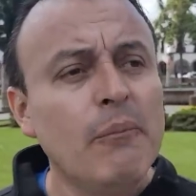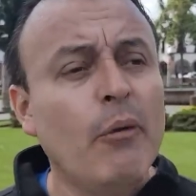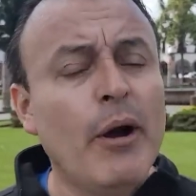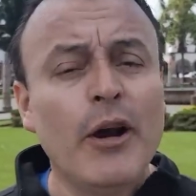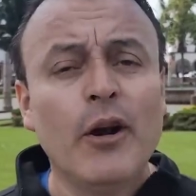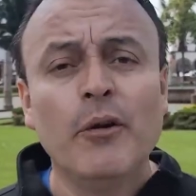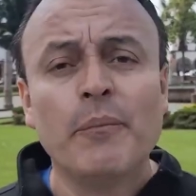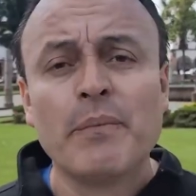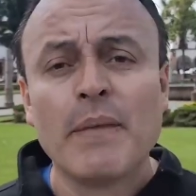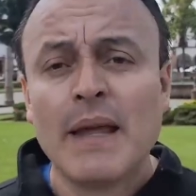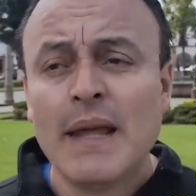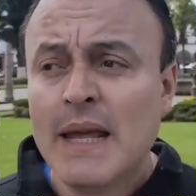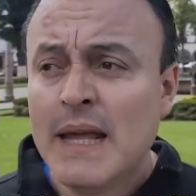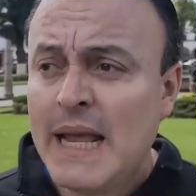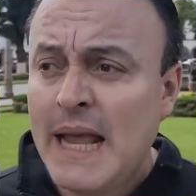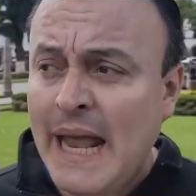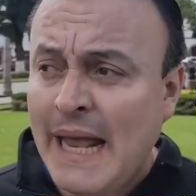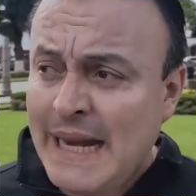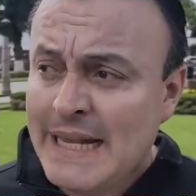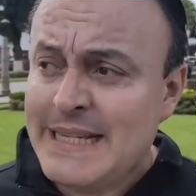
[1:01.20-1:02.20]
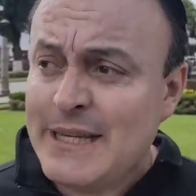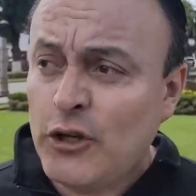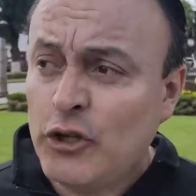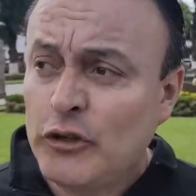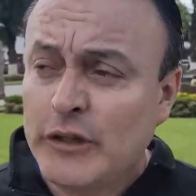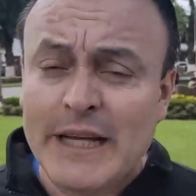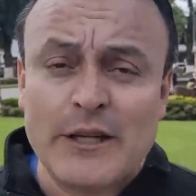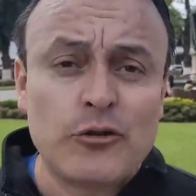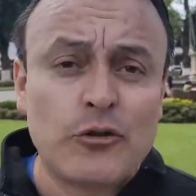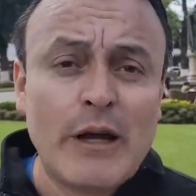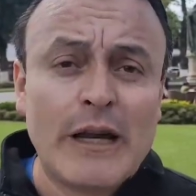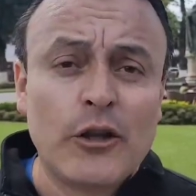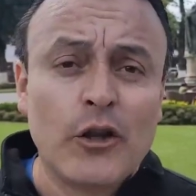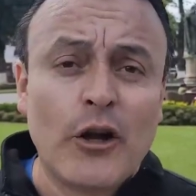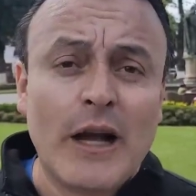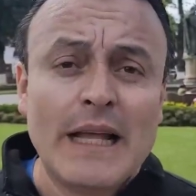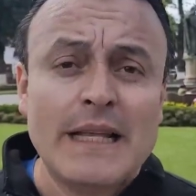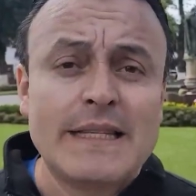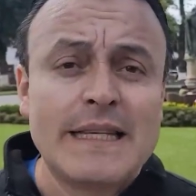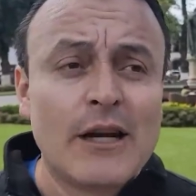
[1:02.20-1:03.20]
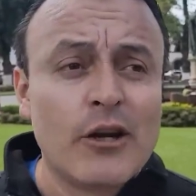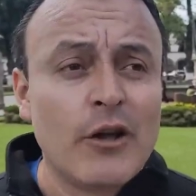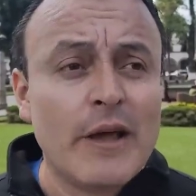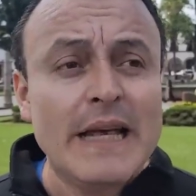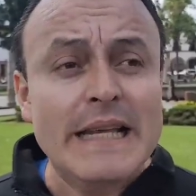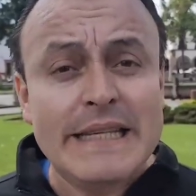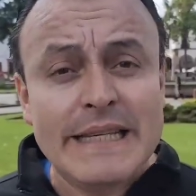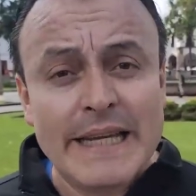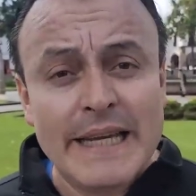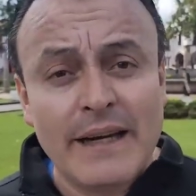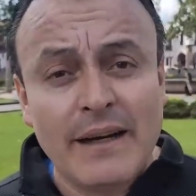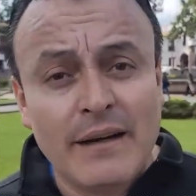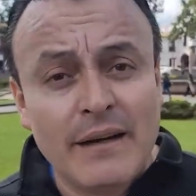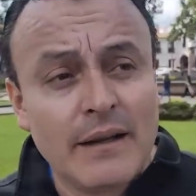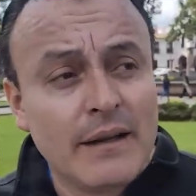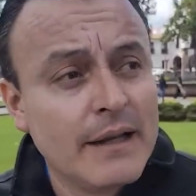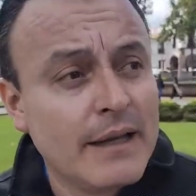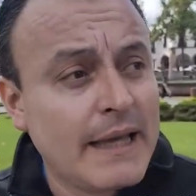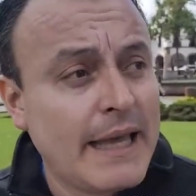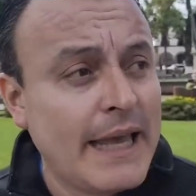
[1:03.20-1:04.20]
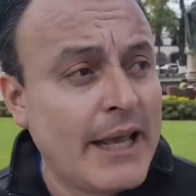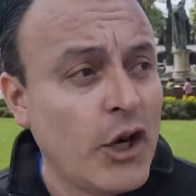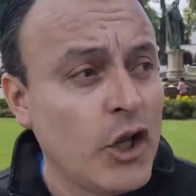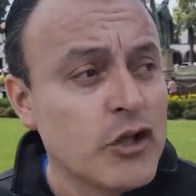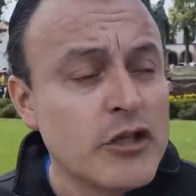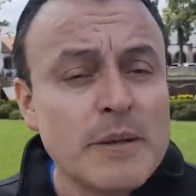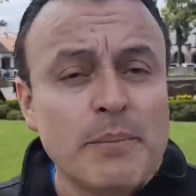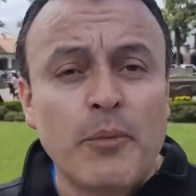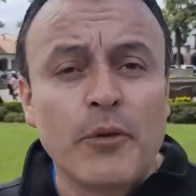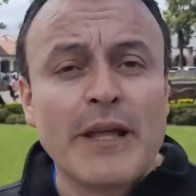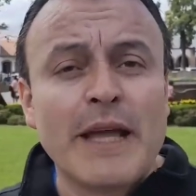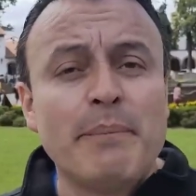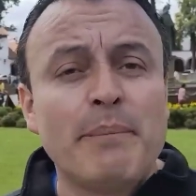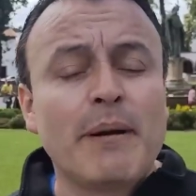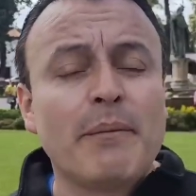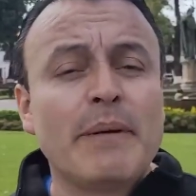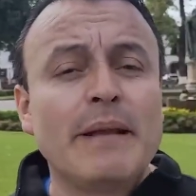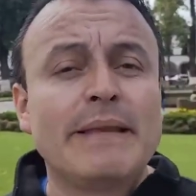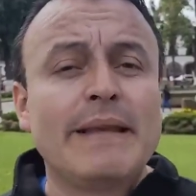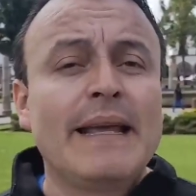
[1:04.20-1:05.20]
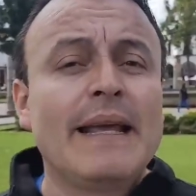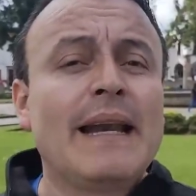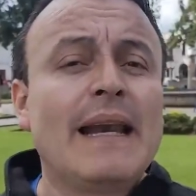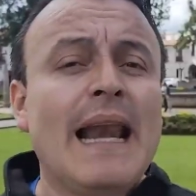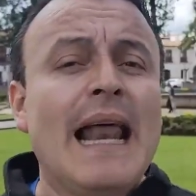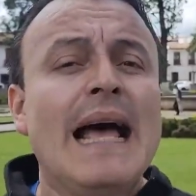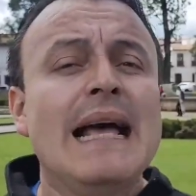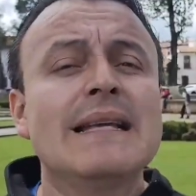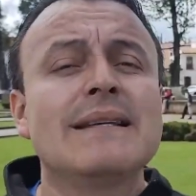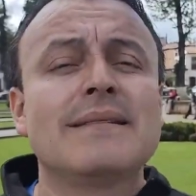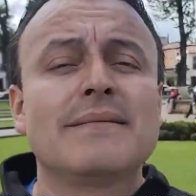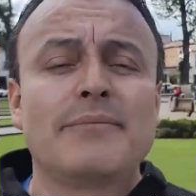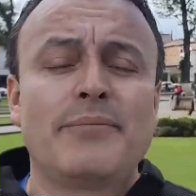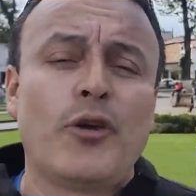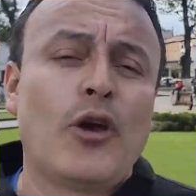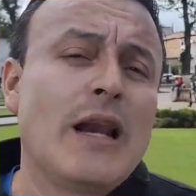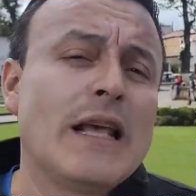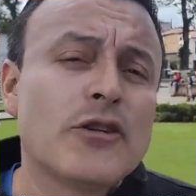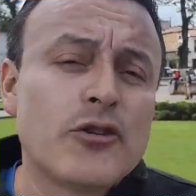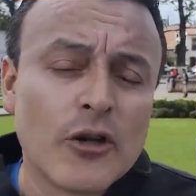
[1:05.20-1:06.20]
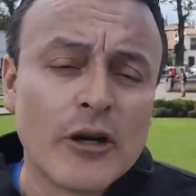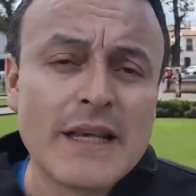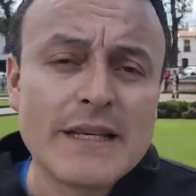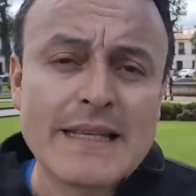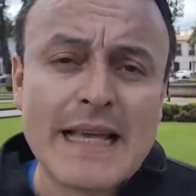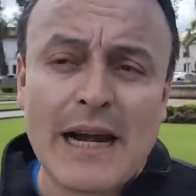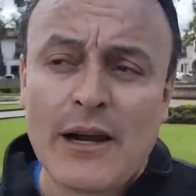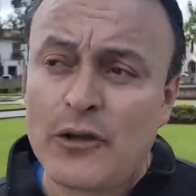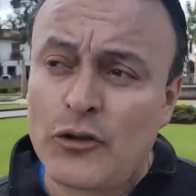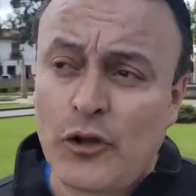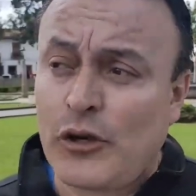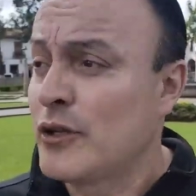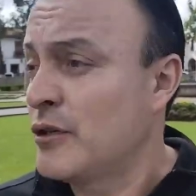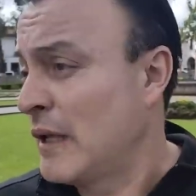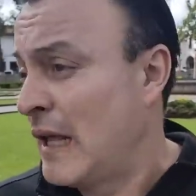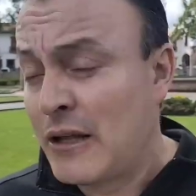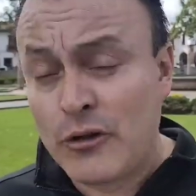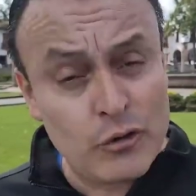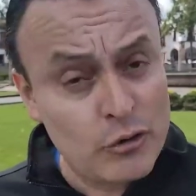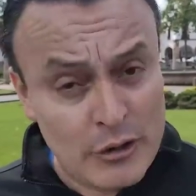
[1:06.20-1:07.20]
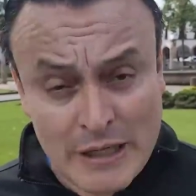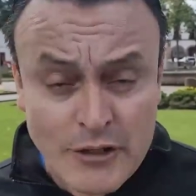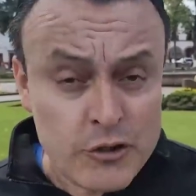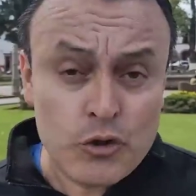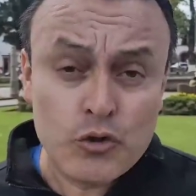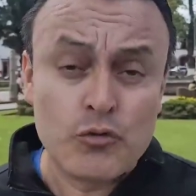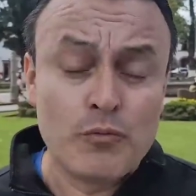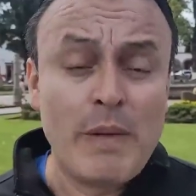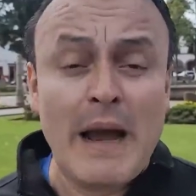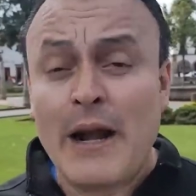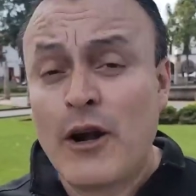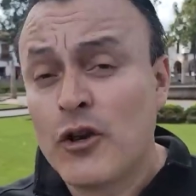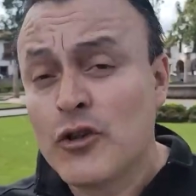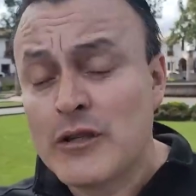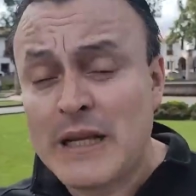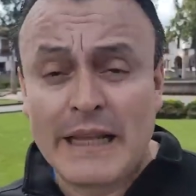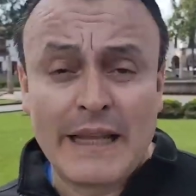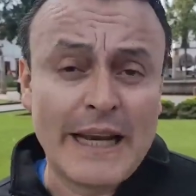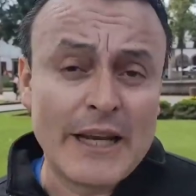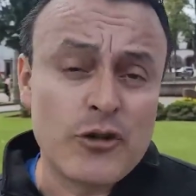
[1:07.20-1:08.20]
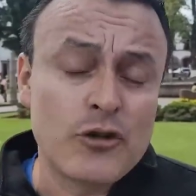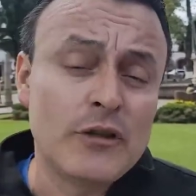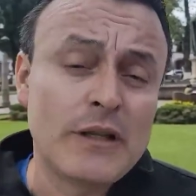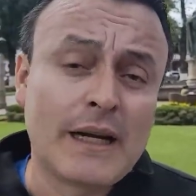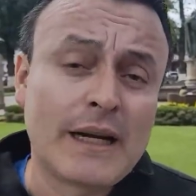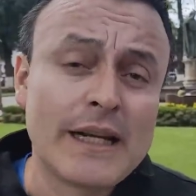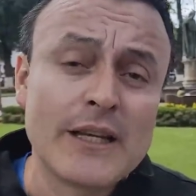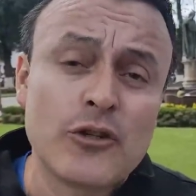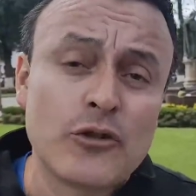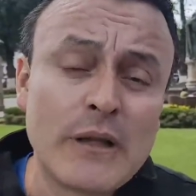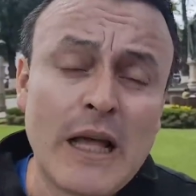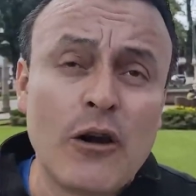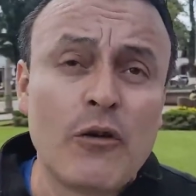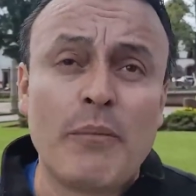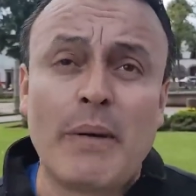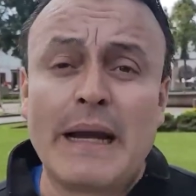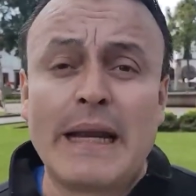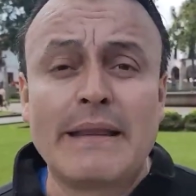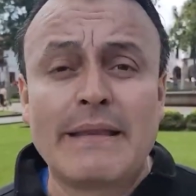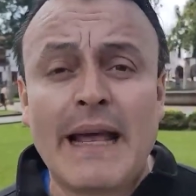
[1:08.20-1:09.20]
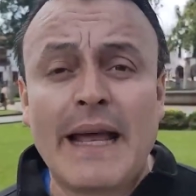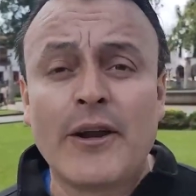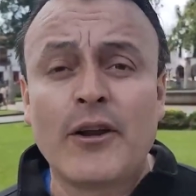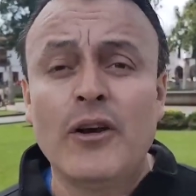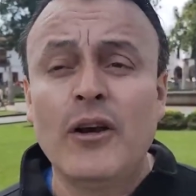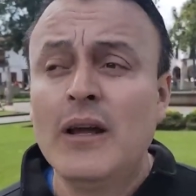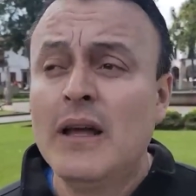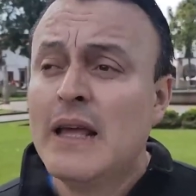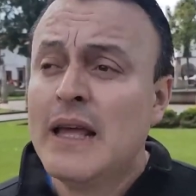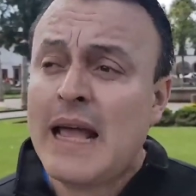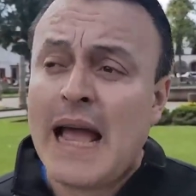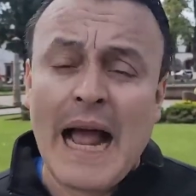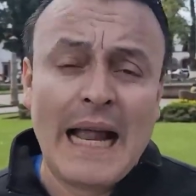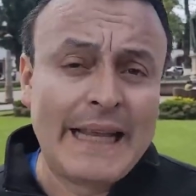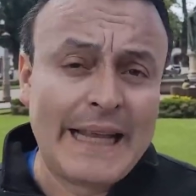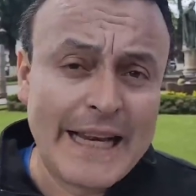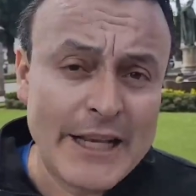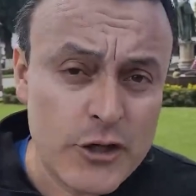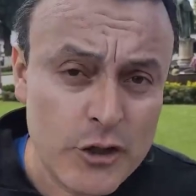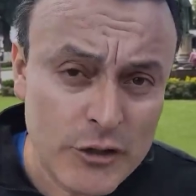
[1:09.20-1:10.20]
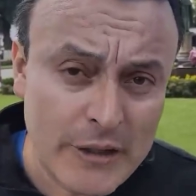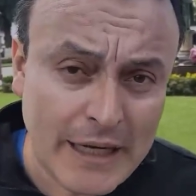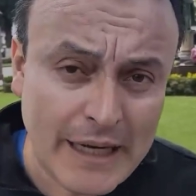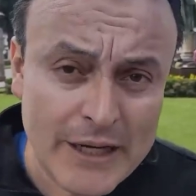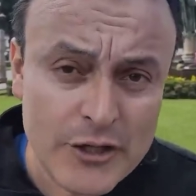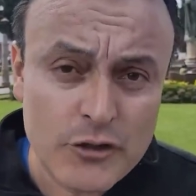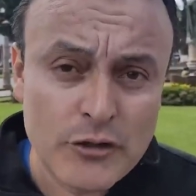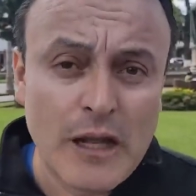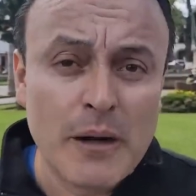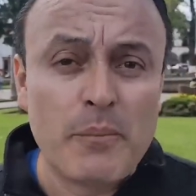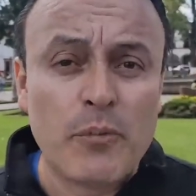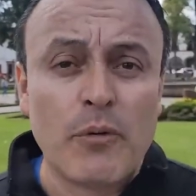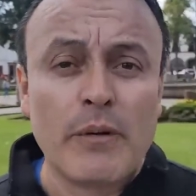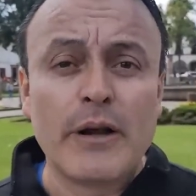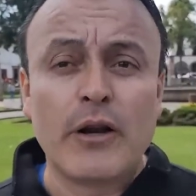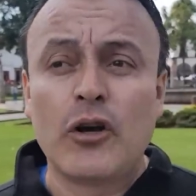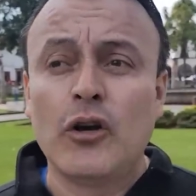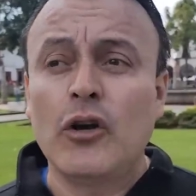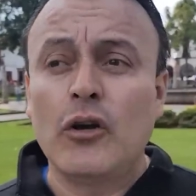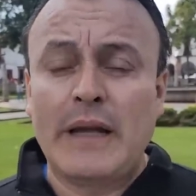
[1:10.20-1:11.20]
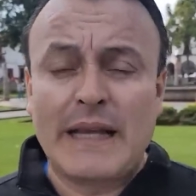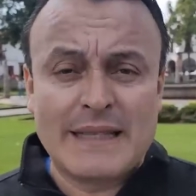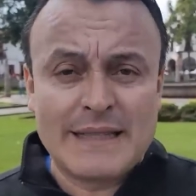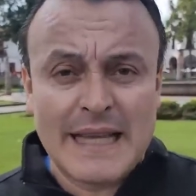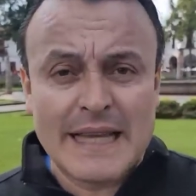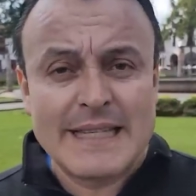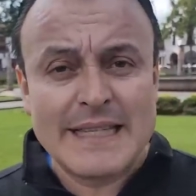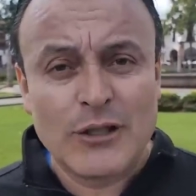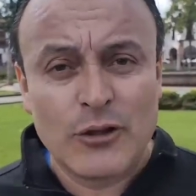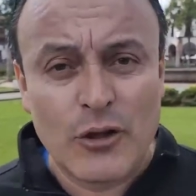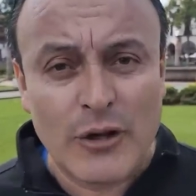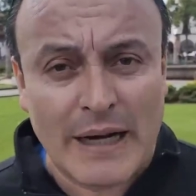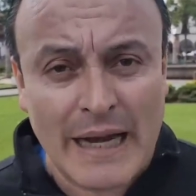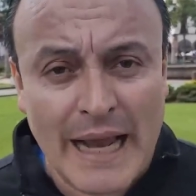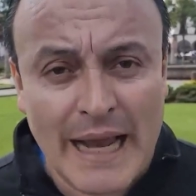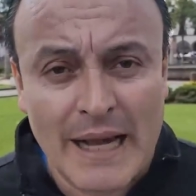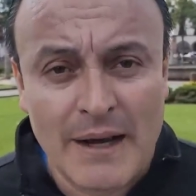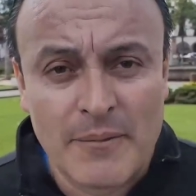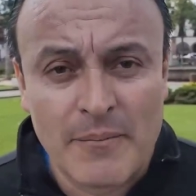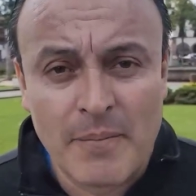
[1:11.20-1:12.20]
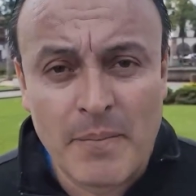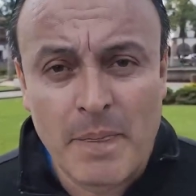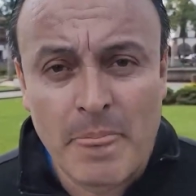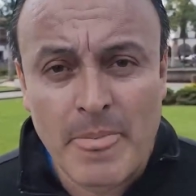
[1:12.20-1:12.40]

Bueno, en ese contexto Erdogan salió a decir que no se podían permitir las violaciones a los, derechos humanos, al derecho internacional humanitario, al derecho internacional público que está haciendo Israel.